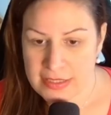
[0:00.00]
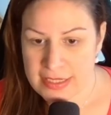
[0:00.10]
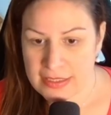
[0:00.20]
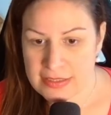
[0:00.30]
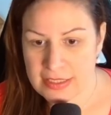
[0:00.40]

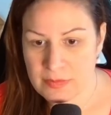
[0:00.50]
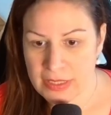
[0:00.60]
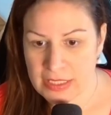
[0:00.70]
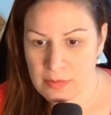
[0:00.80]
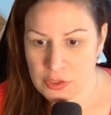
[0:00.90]
sagt sie, ich
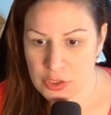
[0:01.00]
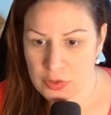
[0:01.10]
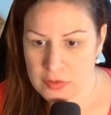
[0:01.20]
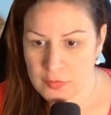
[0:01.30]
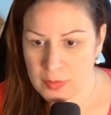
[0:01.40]
mag lieber
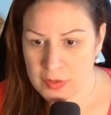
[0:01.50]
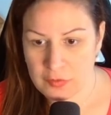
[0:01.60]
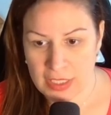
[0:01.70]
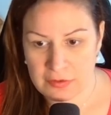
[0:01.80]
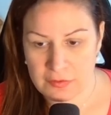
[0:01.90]
Shows, wo man
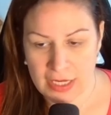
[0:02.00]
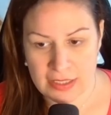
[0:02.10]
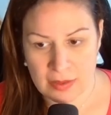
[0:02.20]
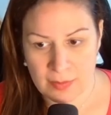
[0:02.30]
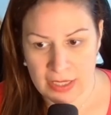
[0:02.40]
von Anfang an
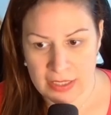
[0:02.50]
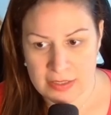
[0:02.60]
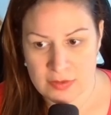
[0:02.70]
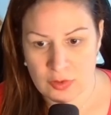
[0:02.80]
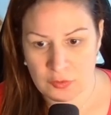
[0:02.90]
dabei
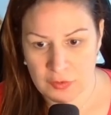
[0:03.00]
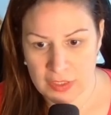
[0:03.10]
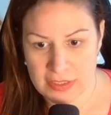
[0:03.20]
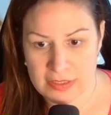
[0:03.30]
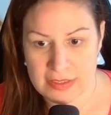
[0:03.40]
ist und auch
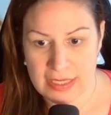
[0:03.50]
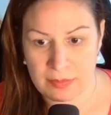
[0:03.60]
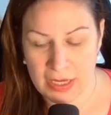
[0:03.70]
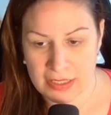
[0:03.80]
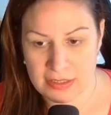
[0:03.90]
fähig ist, seinen
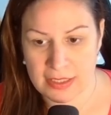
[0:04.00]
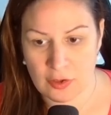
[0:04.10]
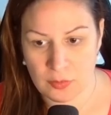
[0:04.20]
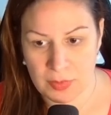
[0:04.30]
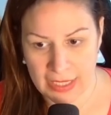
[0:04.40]
Part in der
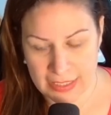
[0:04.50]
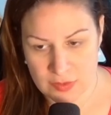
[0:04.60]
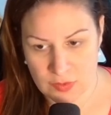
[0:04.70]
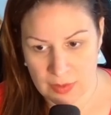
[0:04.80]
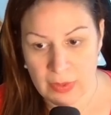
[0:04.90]
Gruppe
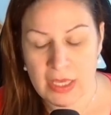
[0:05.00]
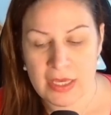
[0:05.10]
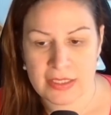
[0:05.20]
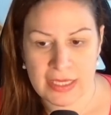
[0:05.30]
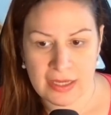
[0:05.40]
einzunehmen.
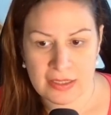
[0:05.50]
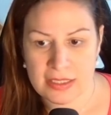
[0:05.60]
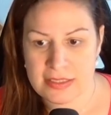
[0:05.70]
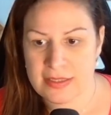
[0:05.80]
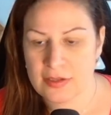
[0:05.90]
Ja,
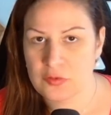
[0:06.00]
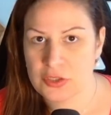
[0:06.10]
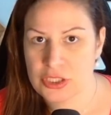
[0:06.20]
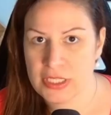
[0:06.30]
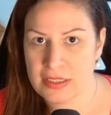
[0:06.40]
kann ich sehr gut
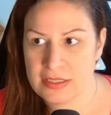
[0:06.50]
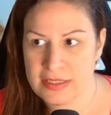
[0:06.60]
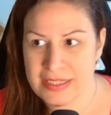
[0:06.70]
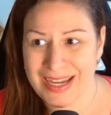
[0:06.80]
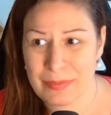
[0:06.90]
verstehen, denn
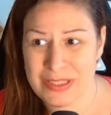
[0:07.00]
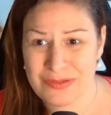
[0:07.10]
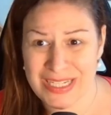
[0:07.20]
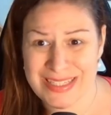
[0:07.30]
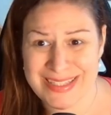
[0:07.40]
sie kam jetzt
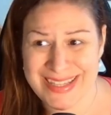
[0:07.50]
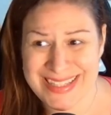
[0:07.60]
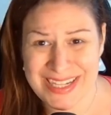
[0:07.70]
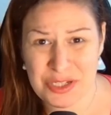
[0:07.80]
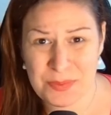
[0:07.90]
wirklich sehr,
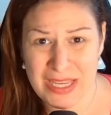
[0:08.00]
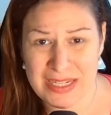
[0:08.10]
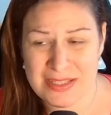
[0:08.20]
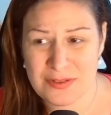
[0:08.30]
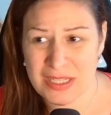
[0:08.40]
sehr spät.
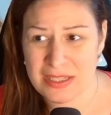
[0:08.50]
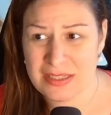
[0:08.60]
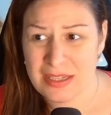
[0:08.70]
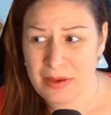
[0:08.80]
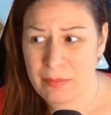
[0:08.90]
Also wirklich
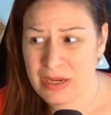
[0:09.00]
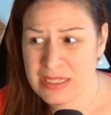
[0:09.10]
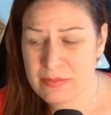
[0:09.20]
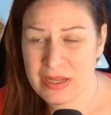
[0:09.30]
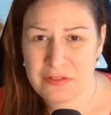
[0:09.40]

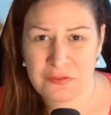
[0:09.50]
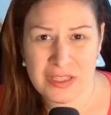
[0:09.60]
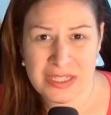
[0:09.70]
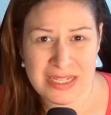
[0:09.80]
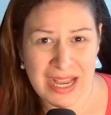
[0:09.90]
maximal
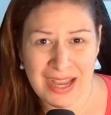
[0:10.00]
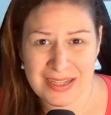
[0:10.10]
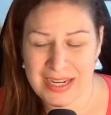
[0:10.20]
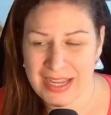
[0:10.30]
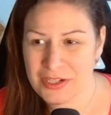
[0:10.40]
vier Tage
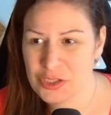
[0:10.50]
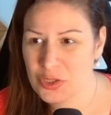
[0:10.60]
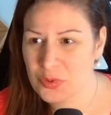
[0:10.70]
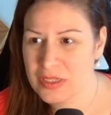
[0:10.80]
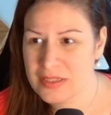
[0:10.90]
in einer
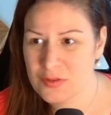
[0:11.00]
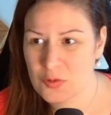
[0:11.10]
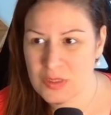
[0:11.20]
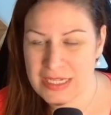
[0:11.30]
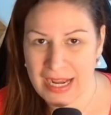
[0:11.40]
Show ist
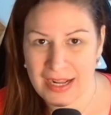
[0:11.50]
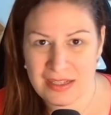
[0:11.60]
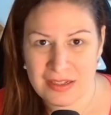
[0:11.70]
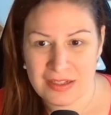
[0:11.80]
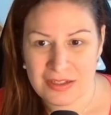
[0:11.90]
total
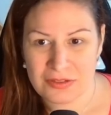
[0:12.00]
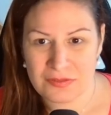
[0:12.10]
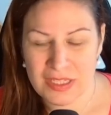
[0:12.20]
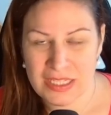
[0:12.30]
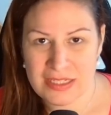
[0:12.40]

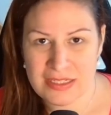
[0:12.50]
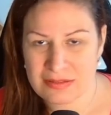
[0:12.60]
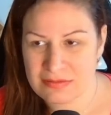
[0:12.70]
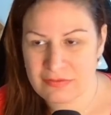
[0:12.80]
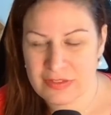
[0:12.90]
wenig.
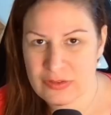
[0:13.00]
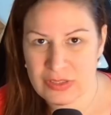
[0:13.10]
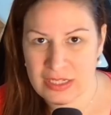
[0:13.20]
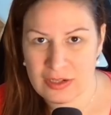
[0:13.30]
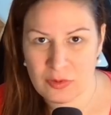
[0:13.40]
Was soll
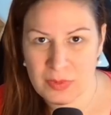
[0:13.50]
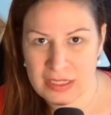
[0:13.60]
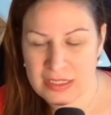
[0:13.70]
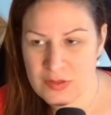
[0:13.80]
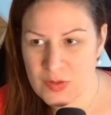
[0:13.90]
die dann auch
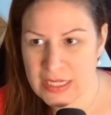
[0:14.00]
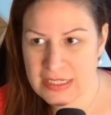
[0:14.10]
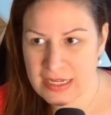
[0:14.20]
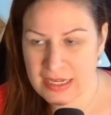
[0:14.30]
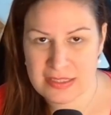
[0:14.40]
machen? Also
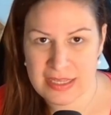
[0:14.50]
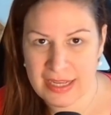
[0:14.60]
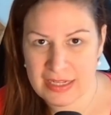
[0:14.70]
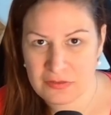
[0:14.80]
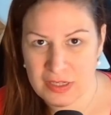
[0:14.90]
Dating kannst du
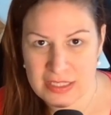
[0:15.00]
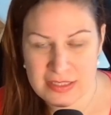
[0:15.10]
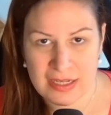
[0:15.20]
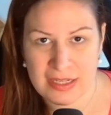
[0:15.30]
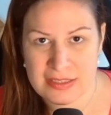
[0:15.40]
eigentlich vergessen,
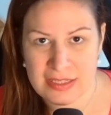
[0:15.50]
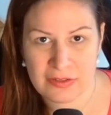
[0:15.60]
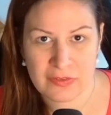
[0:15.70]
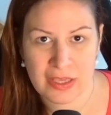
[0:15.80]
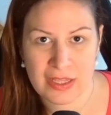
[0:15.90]
da kannst du
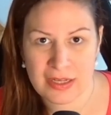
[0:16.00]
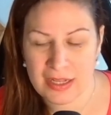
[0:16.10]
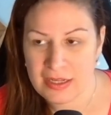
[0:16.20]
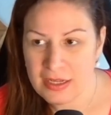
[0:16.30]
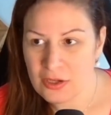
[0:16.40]
irgendwen
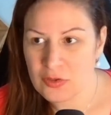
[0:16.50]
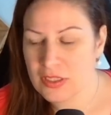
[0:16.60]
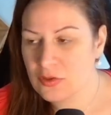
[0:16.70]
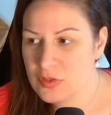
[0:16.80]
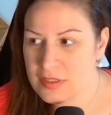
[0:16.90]
kennenlernen und
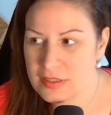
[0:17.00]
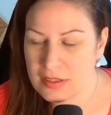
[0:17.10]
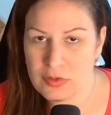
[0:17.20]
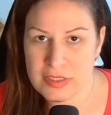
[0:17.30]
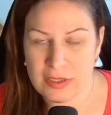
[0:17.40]
dann höchstens
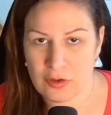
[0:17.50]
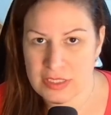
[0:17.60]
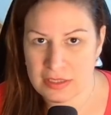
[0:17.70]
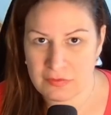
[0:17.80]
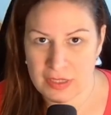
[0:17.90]
draußen den
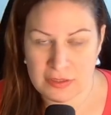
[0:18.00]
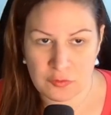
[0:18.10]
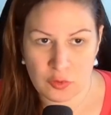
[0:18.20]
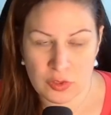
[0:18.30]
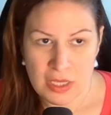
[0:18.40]
Kontakt
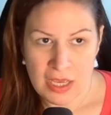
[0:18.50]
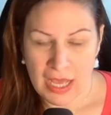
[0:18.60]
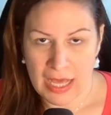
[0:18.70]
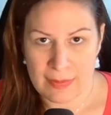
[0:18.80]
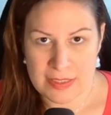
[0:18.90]
weiterführen.
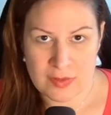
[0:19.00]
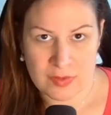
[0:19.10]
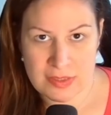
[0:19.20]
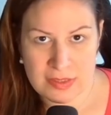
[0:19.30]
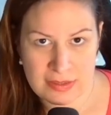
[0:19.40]
Aber
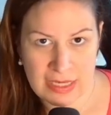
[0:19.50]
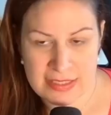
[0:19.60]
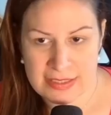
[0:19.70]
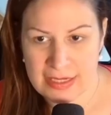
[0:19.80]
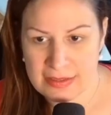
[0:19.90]
sonst
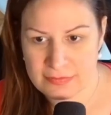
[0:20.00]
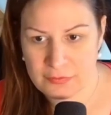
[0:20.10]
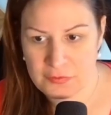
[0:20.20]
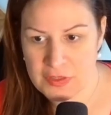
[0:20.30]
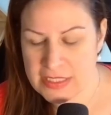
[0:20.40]
hast du da
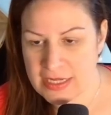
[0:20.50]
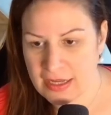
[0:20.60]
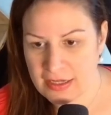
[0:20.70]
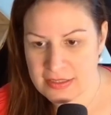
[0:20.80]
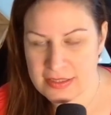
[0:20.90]
vier
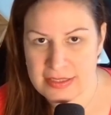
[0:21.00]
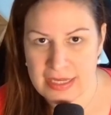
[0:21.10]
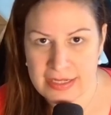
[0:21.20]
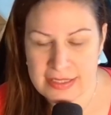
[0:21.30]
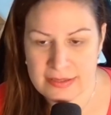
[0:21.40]
Tage, das ist ja
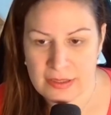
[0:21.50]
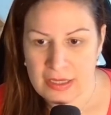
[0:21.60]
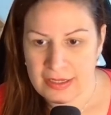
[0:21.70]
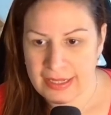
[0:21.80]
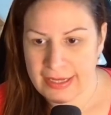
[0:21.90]
nichts.
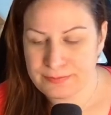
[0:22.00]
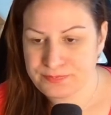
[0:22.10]
Naja,